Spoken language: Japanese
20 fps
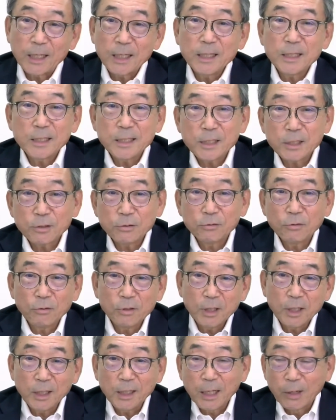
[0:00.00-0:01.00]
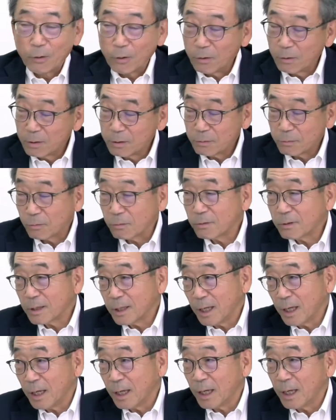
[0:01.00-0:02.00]
建築の認可を取っ
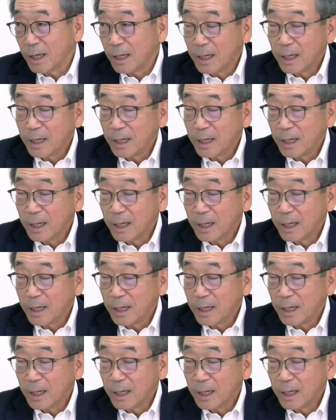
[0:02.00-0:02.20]
て、